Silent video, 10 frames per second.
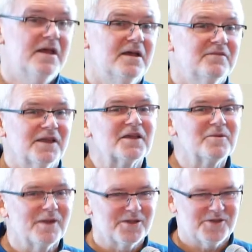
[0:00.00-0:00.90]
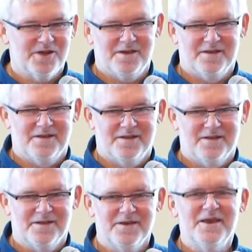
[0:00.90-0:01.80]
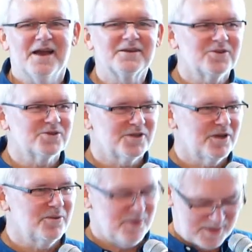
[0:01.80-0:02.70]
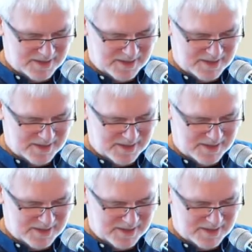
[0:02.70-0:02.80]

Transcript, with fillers: W takim razie, jak to się